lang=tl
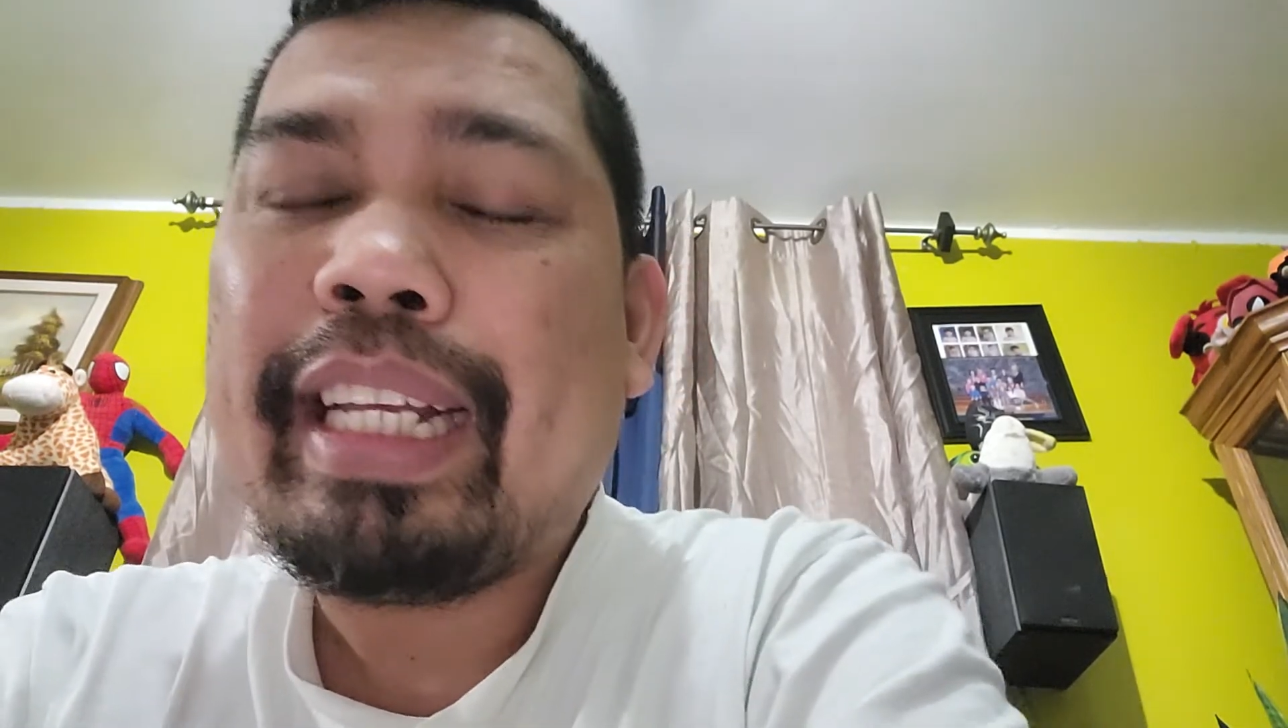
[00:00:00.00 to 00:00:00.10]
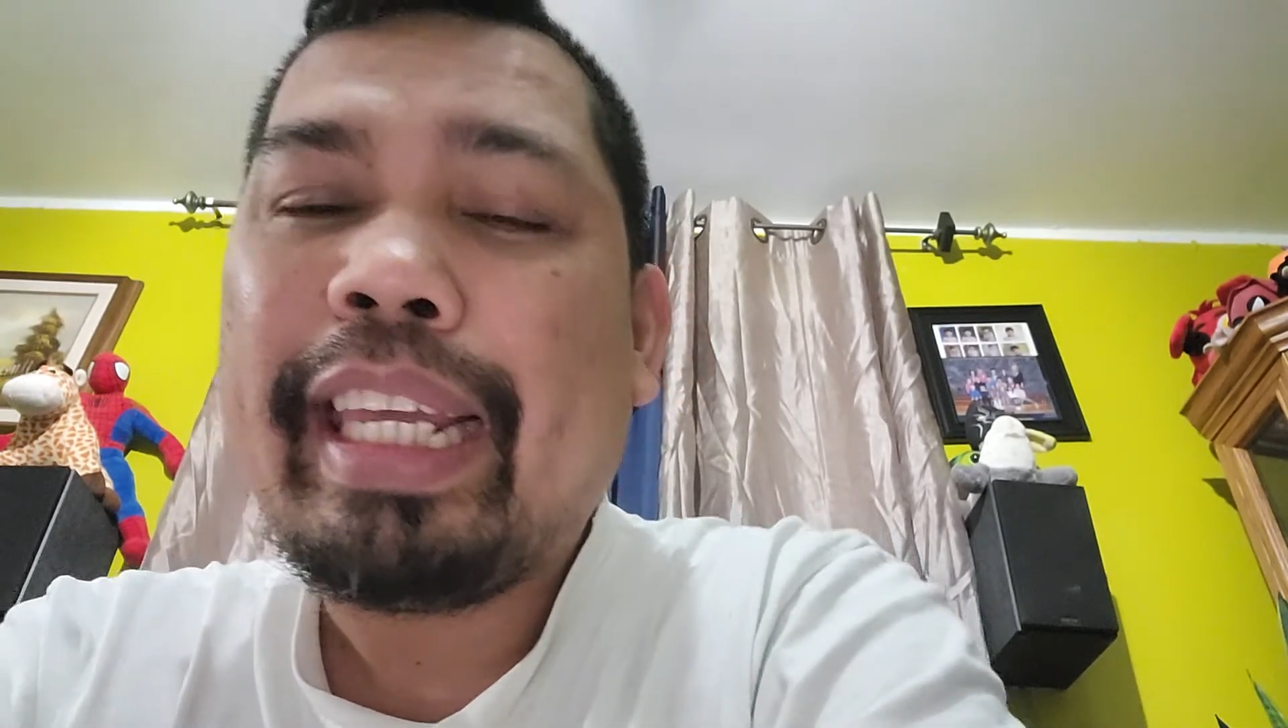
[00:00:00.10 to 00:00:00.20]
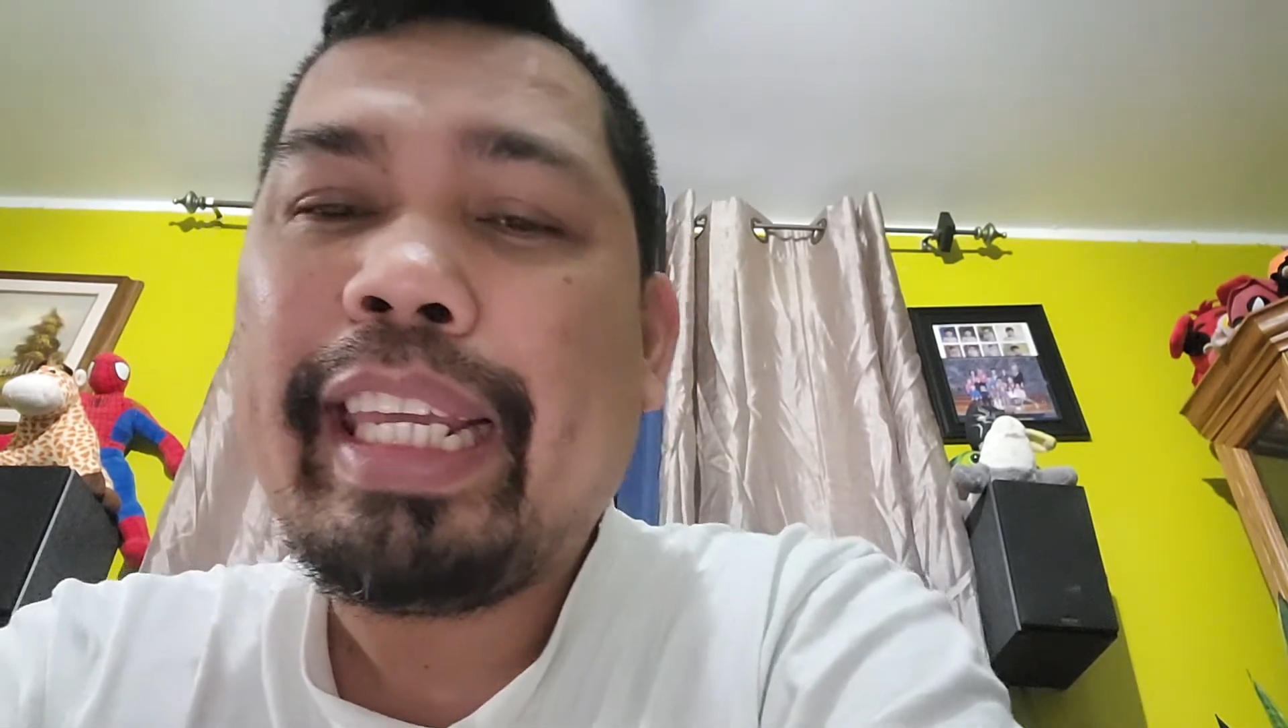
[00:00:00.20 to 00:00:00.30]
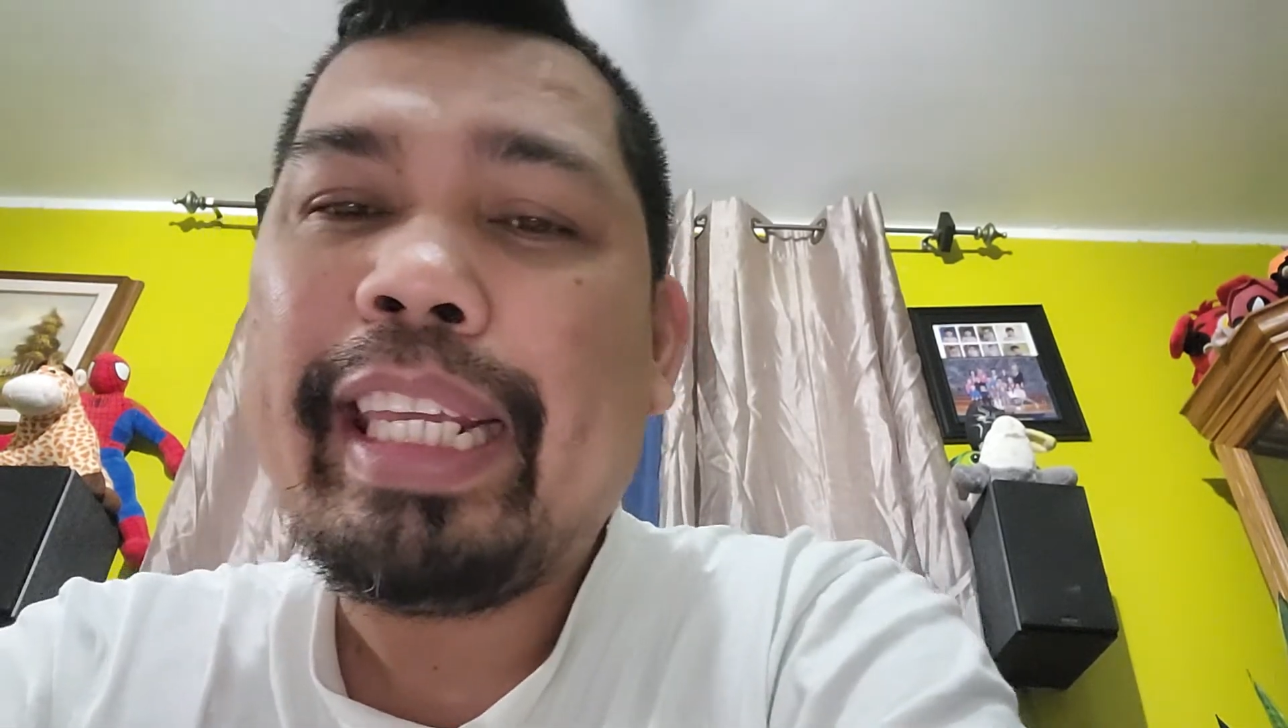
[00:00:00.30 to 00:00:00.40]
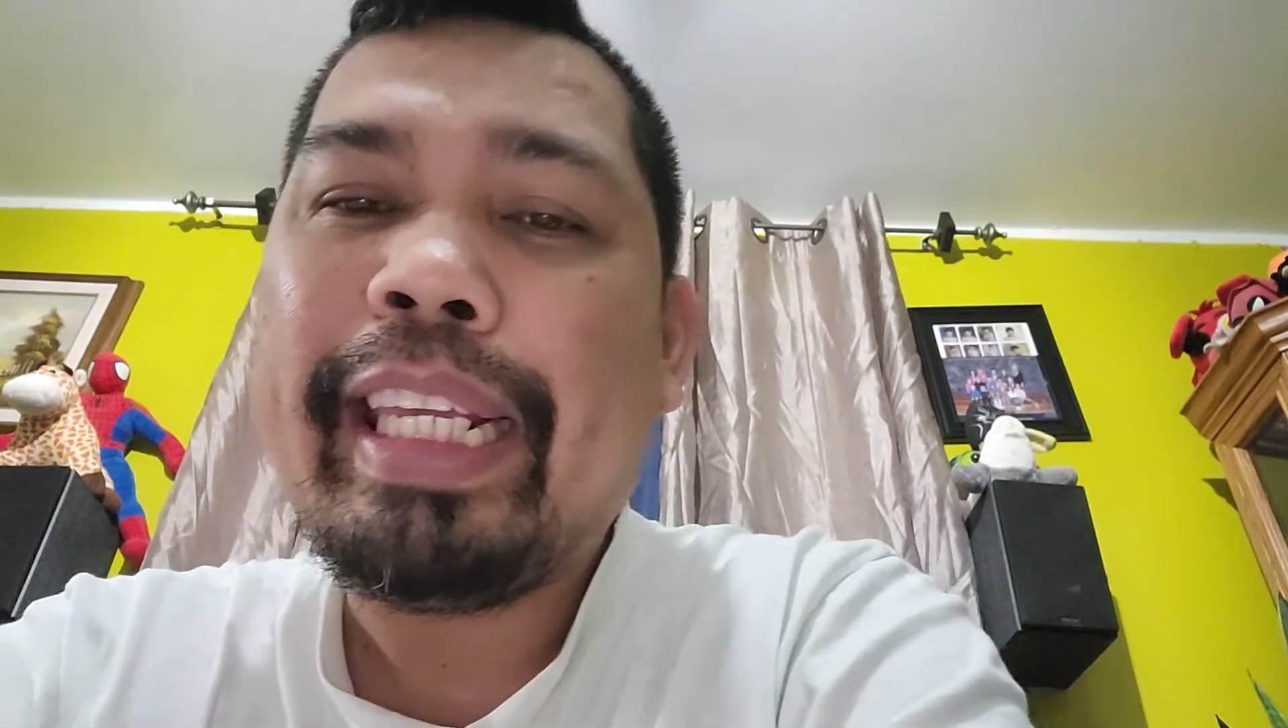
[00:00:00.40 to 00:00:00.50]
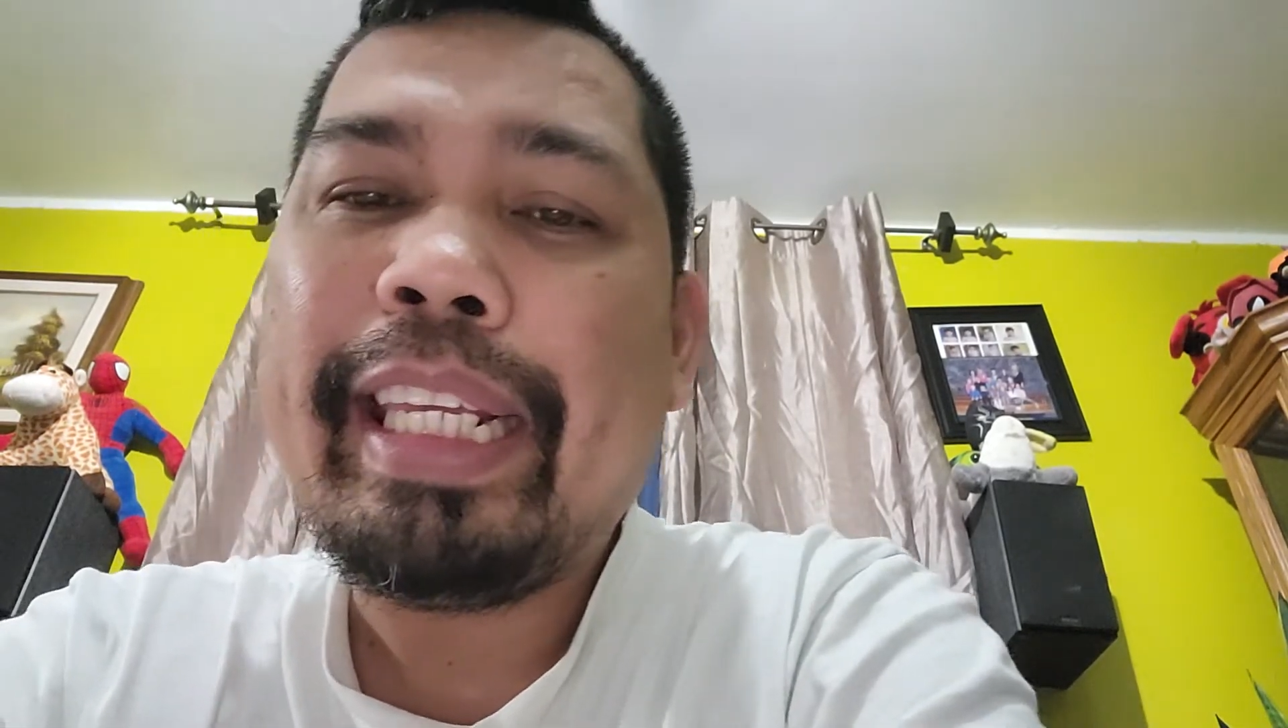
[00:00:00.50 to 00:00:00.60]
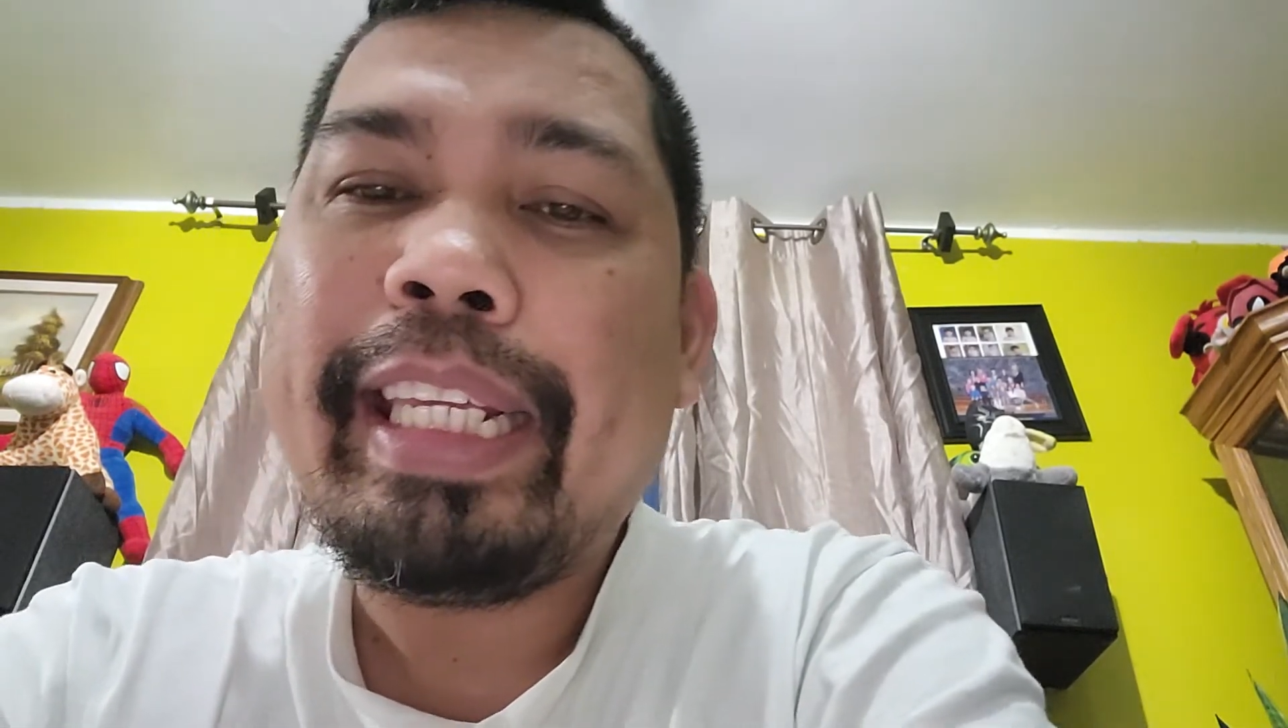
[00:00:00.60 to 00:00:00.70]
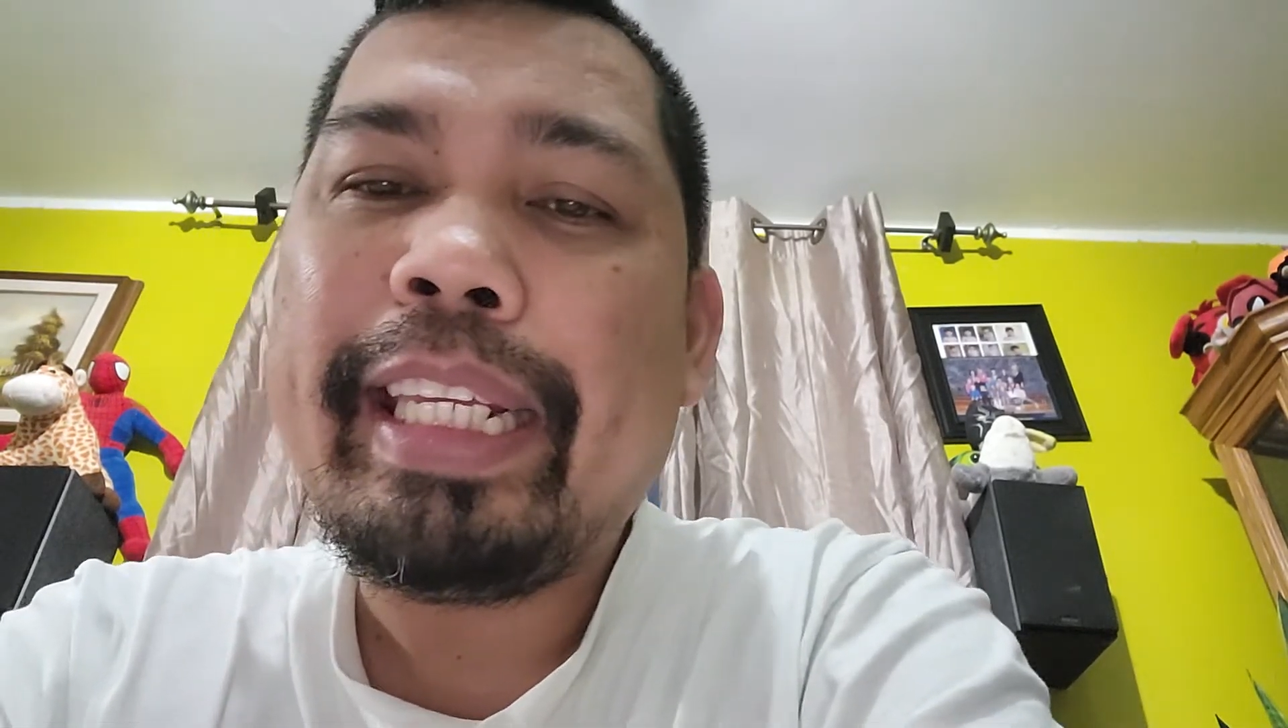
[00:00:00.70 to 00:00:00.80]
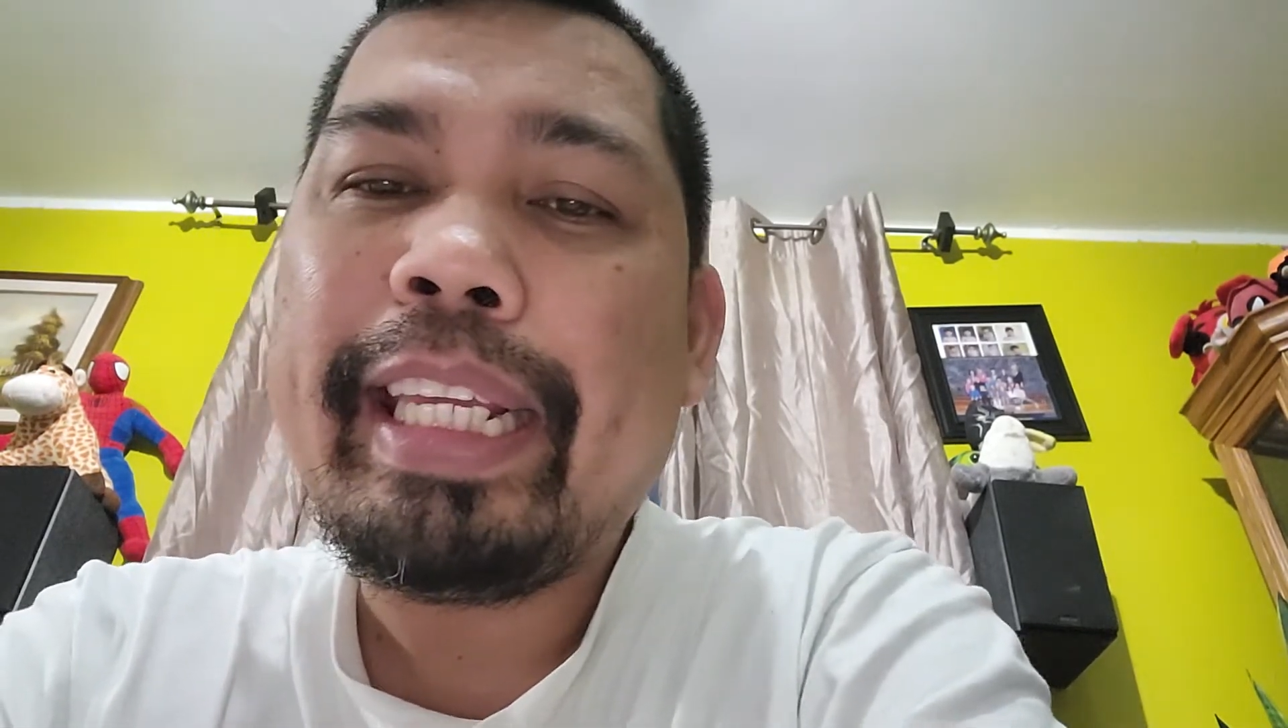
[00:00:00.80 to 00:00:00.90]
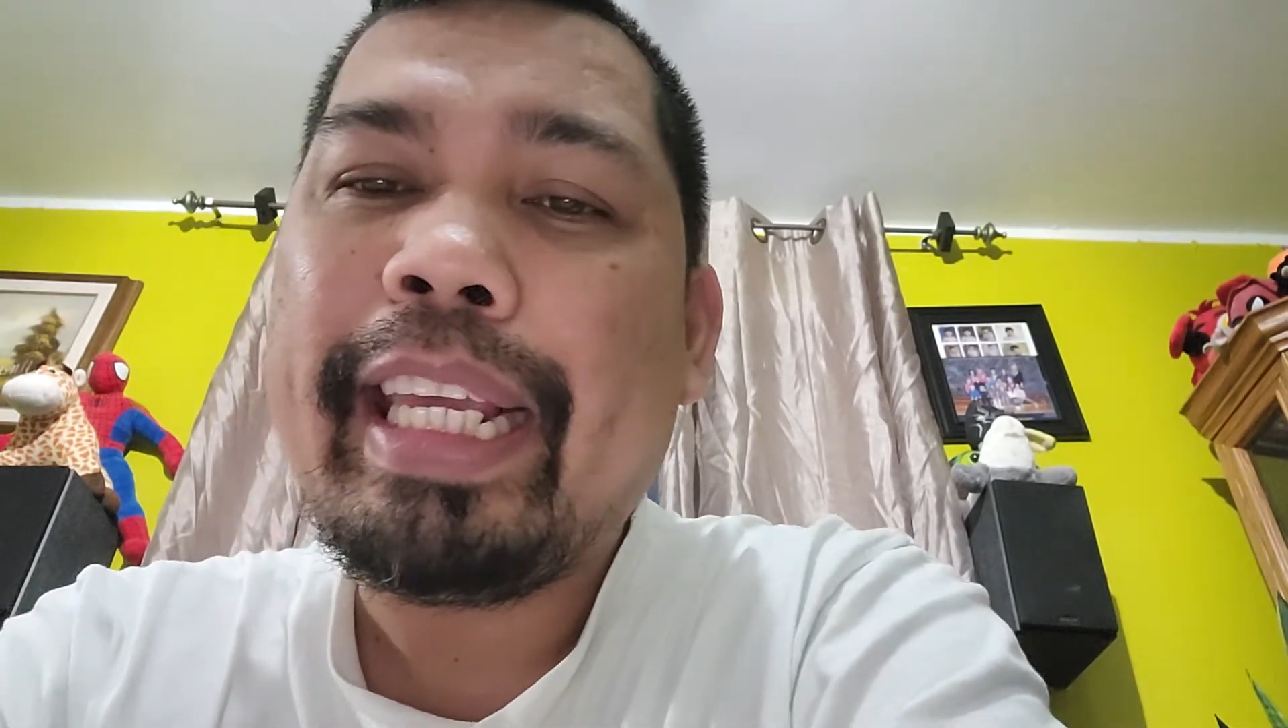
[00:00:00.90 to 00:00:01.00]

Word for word: kay